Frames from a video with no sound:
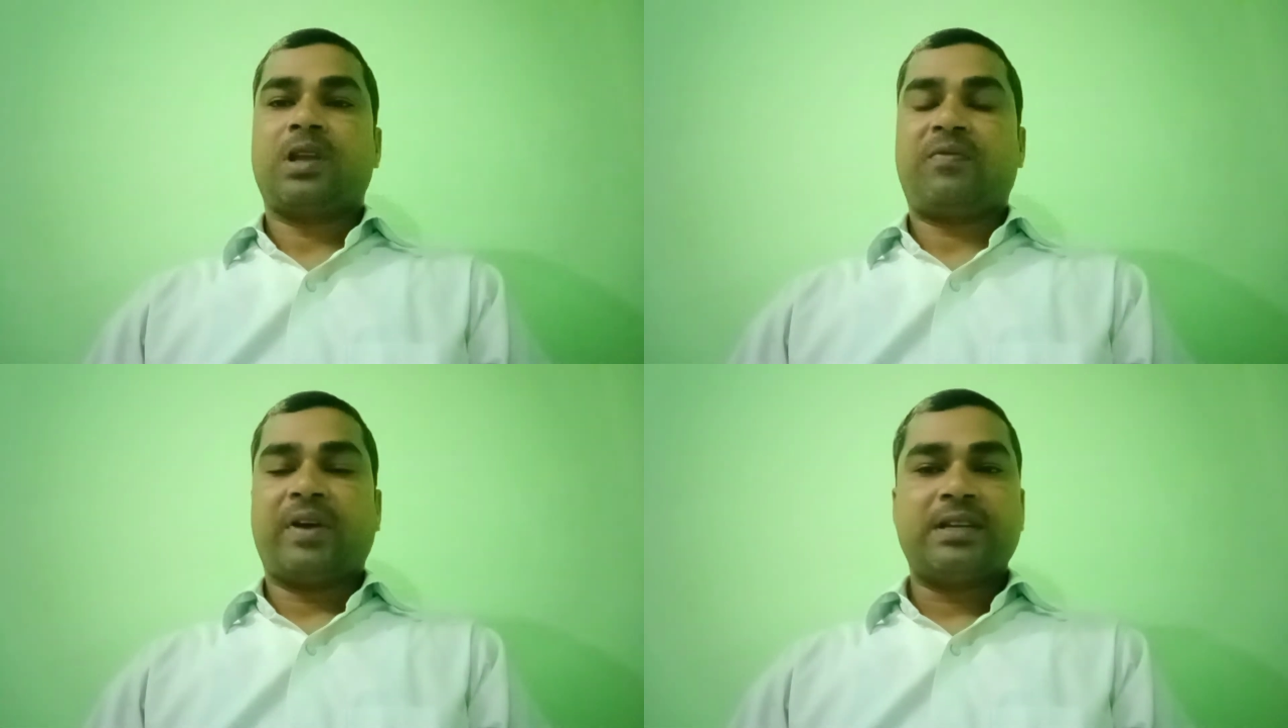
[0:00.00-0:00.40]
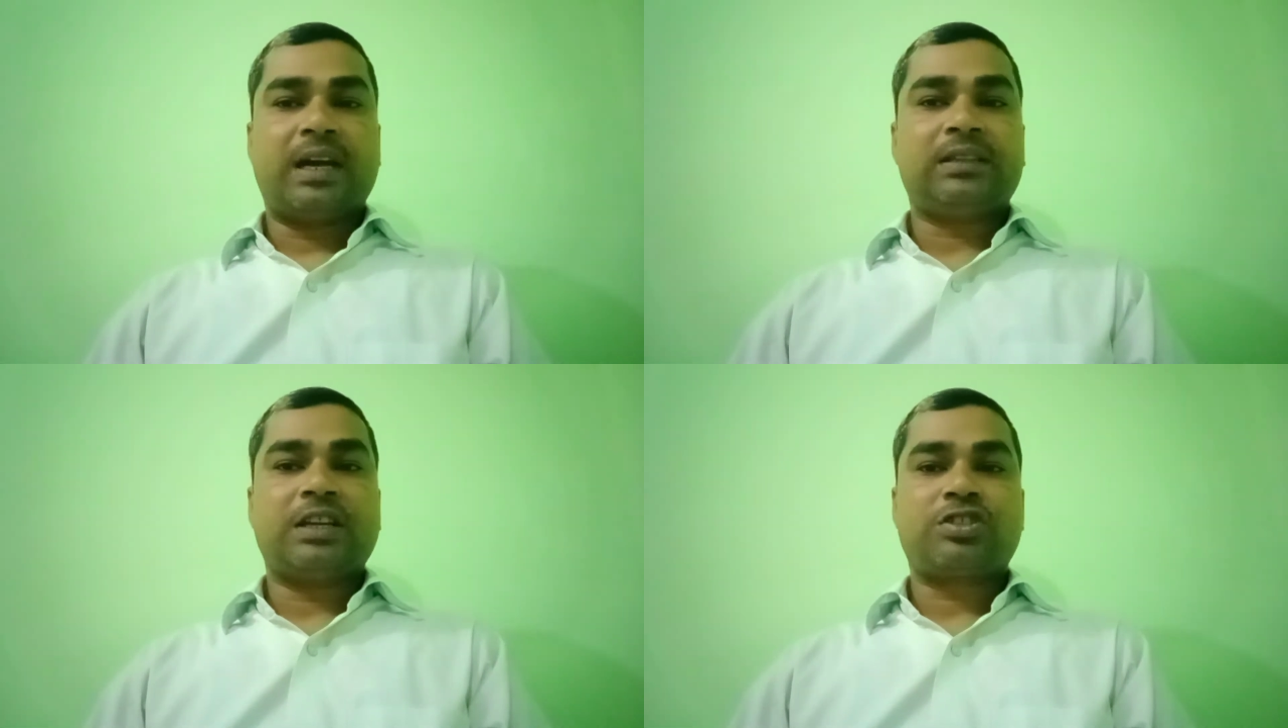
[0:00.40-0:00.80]

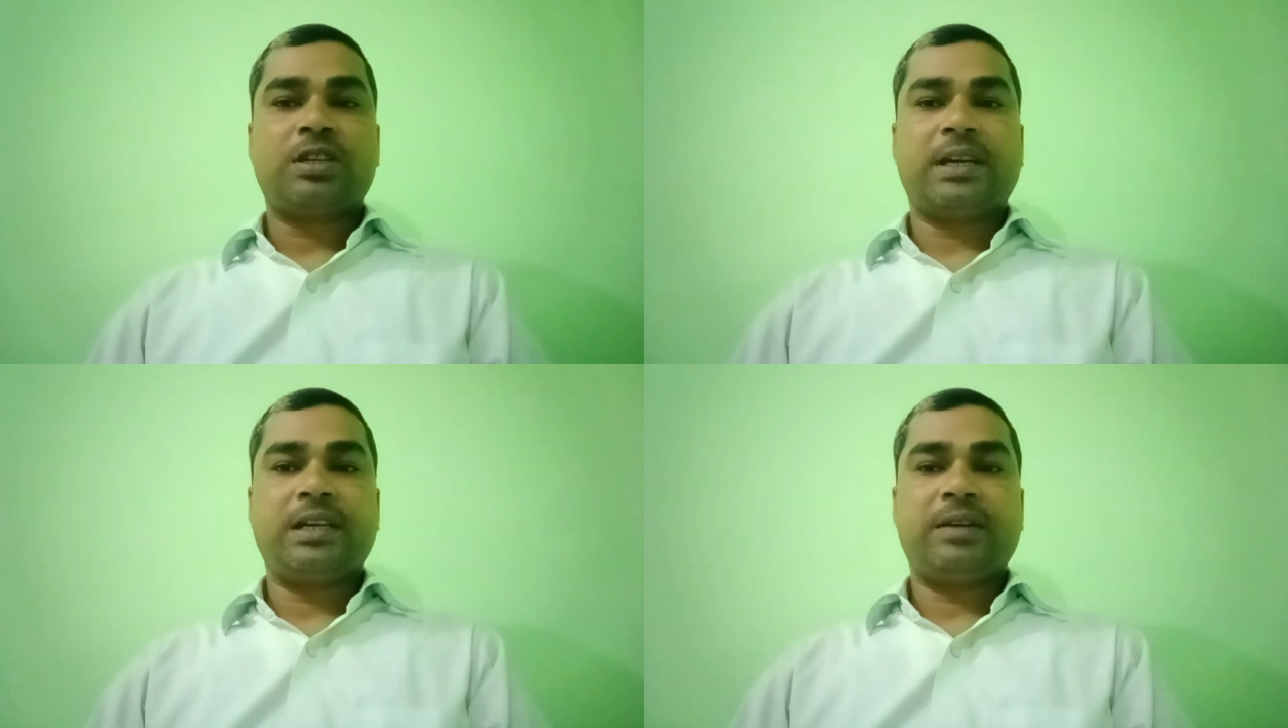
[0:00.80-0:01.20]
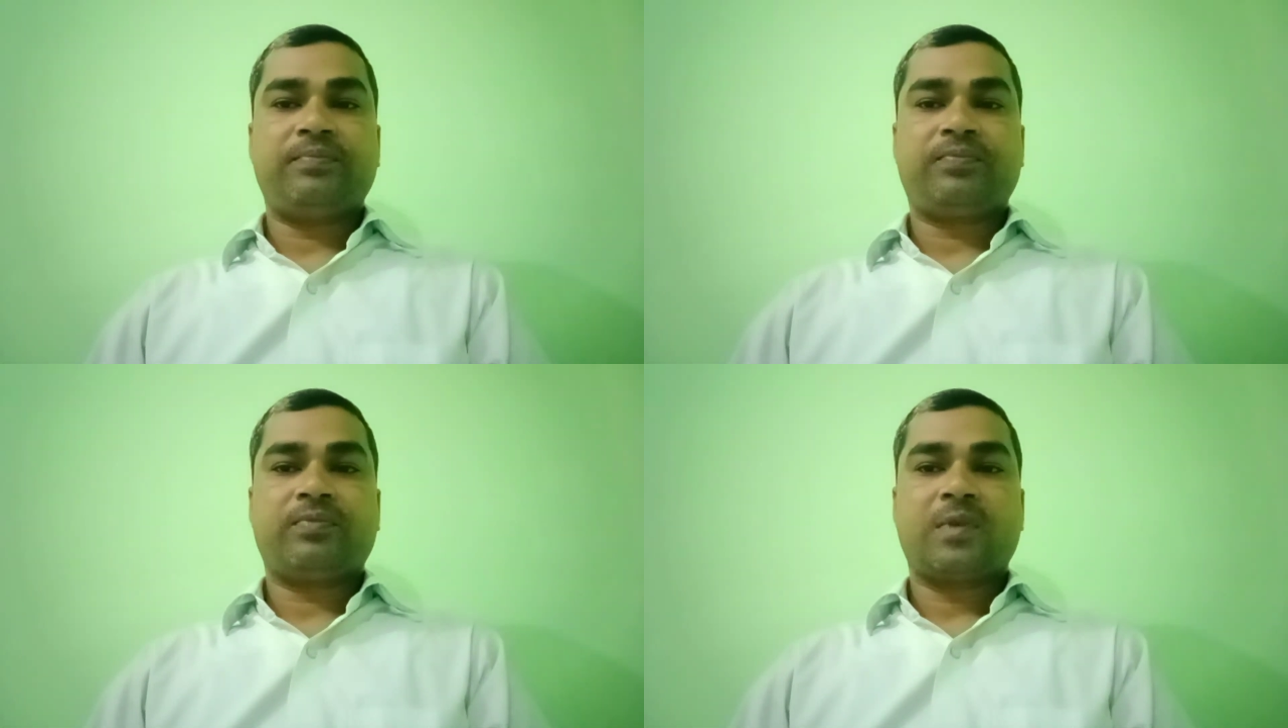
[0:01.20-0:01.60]
एफआईआर दर्ज की गई है
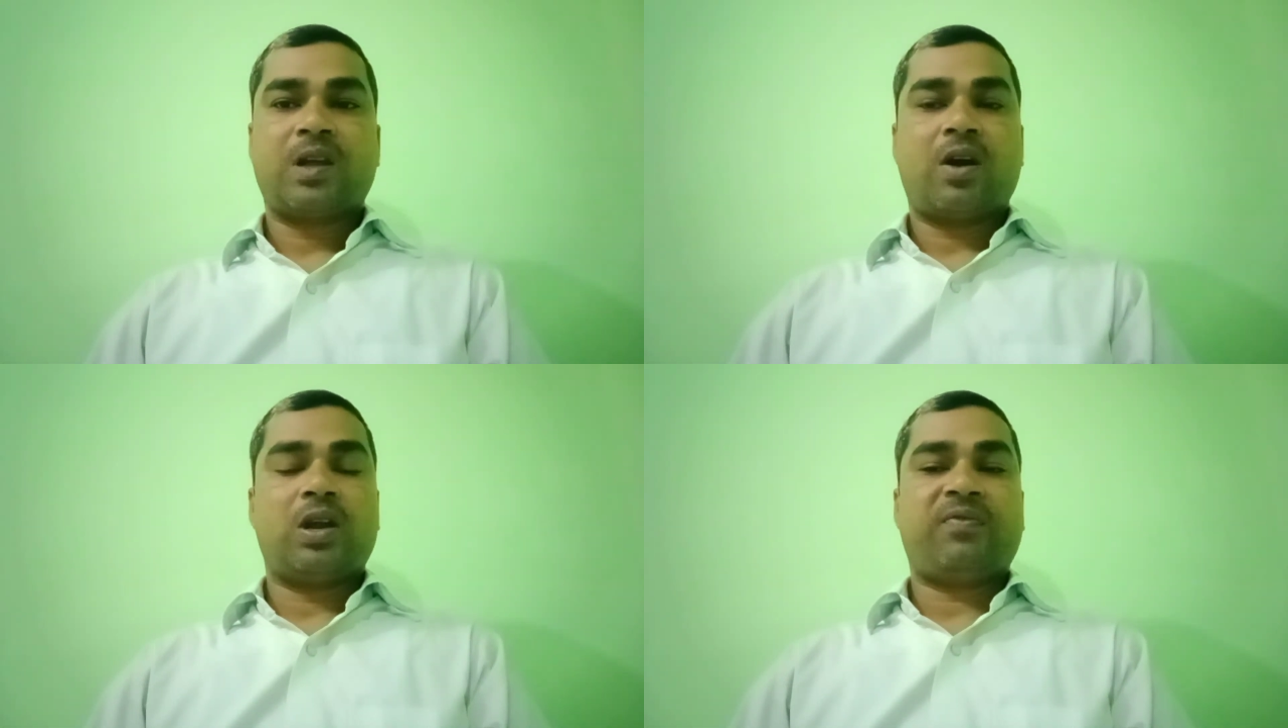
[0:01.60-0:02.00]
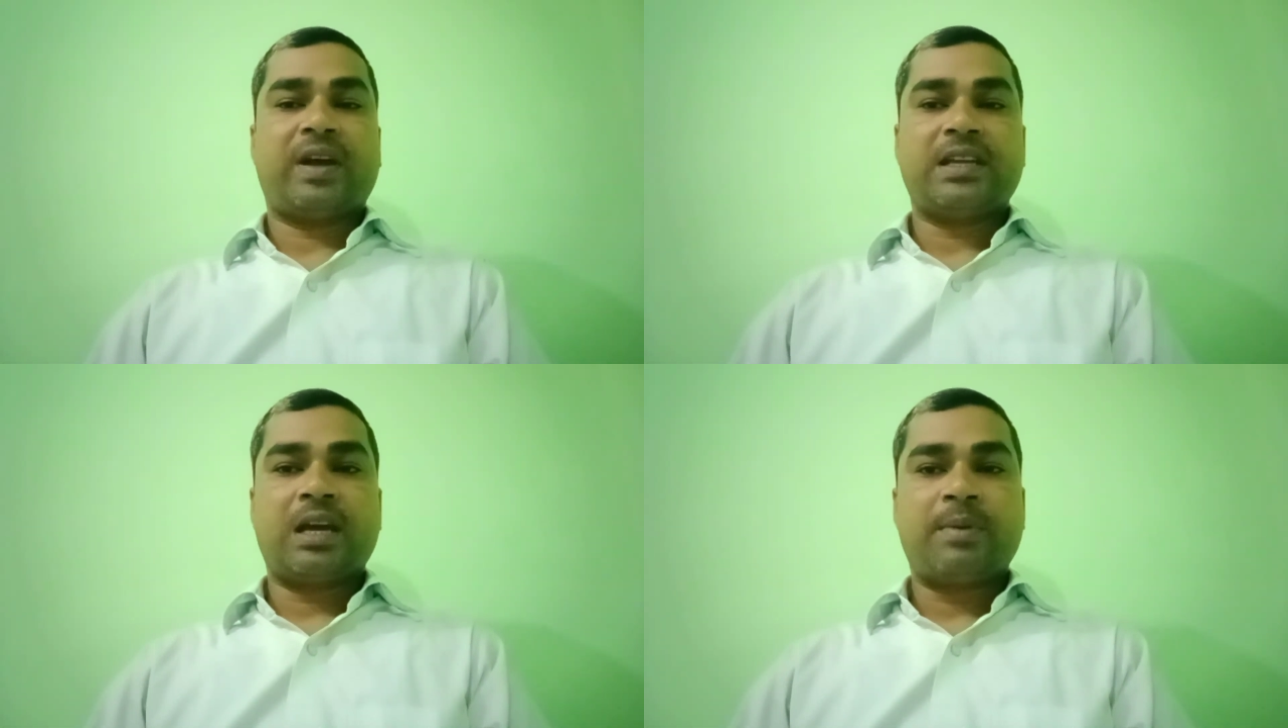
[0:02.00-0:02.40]
और
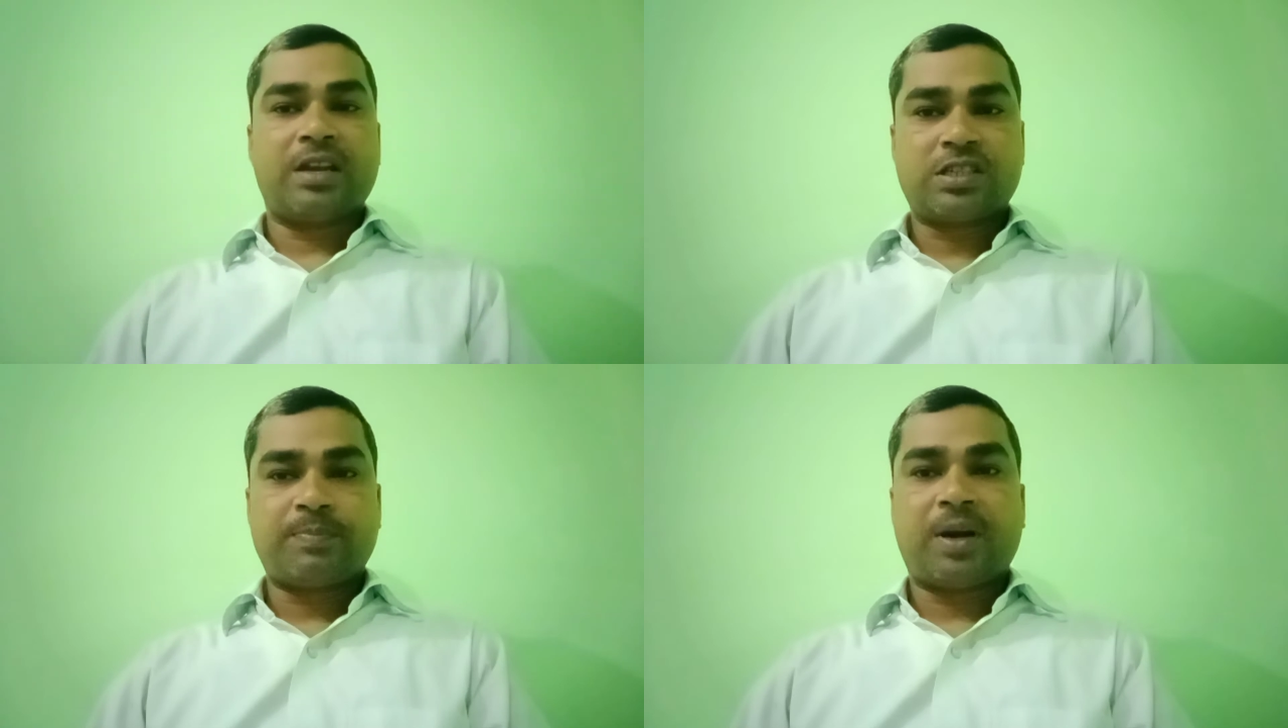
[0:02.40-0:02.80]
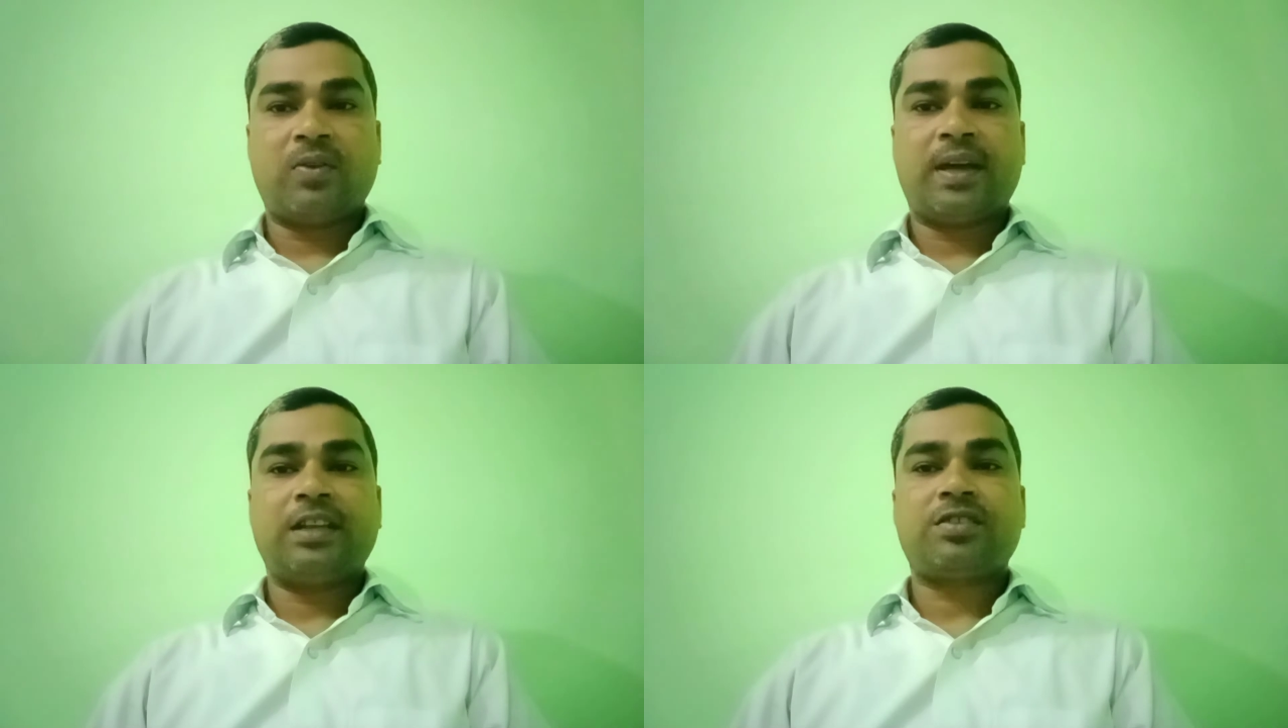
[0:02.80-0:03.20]
एफआईआर में ऐसे
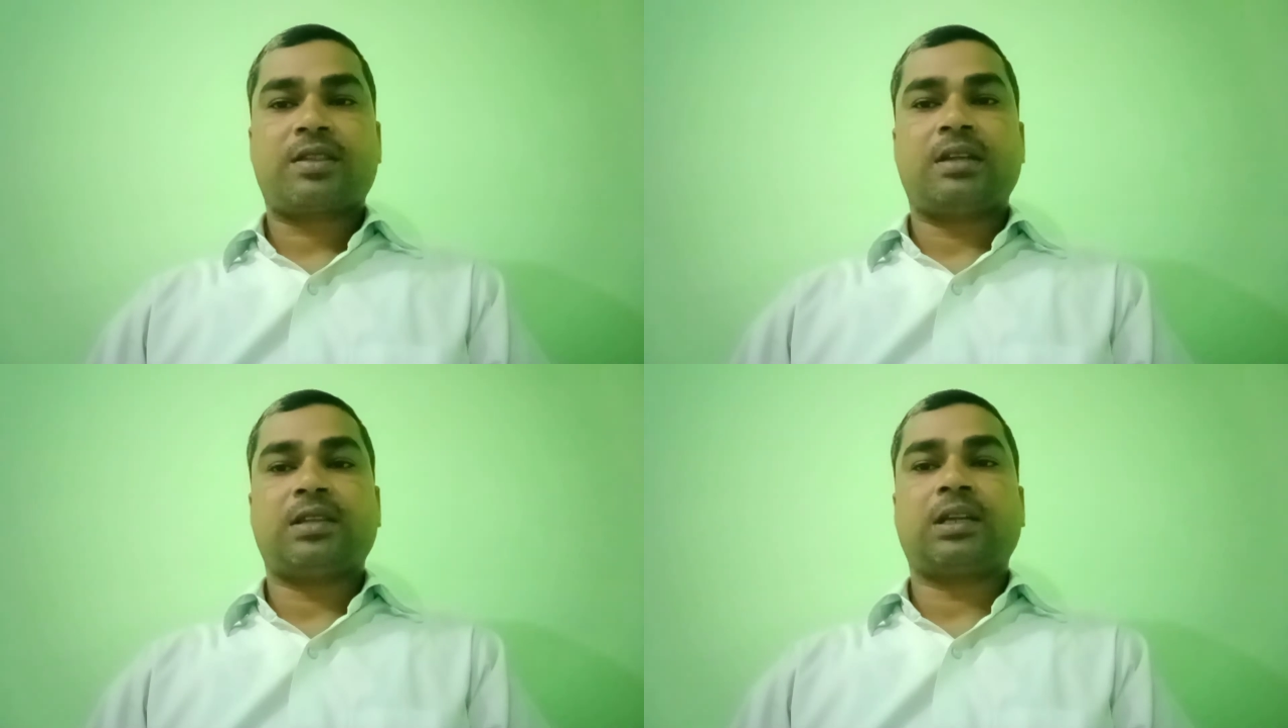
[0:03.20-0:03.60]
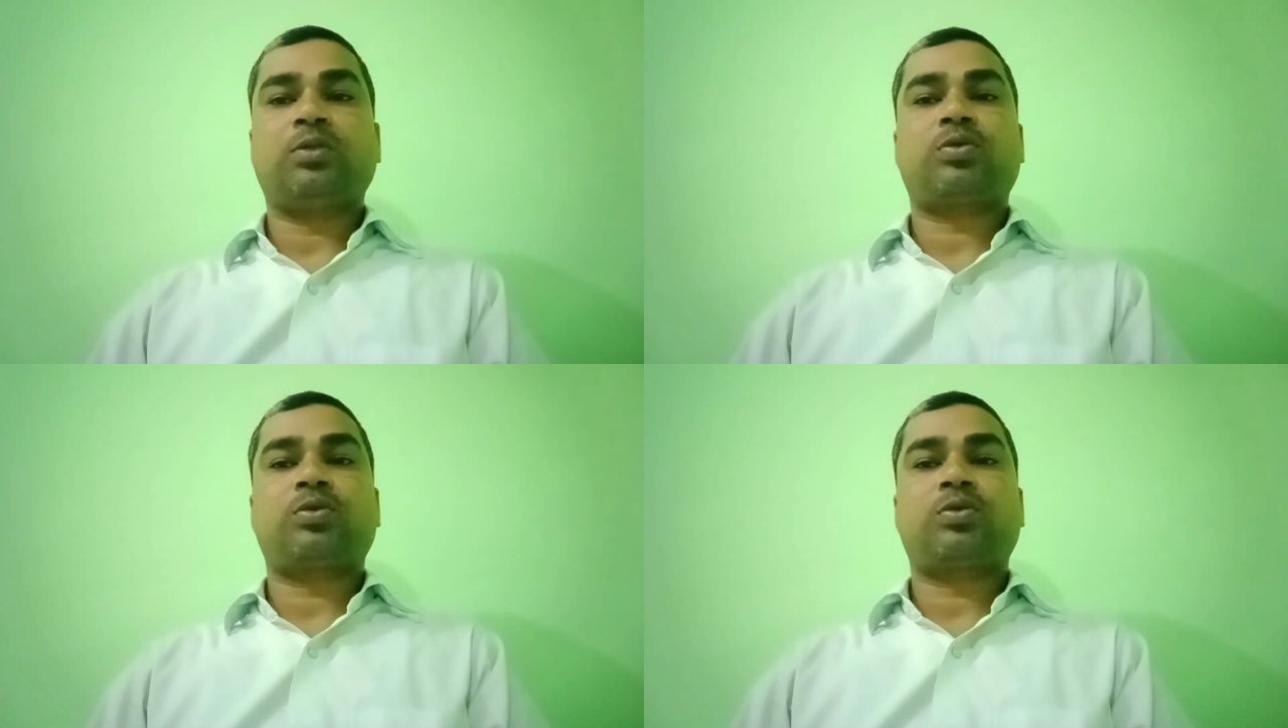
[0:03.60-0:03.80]
प्रावधान है जिसके अंतर्गत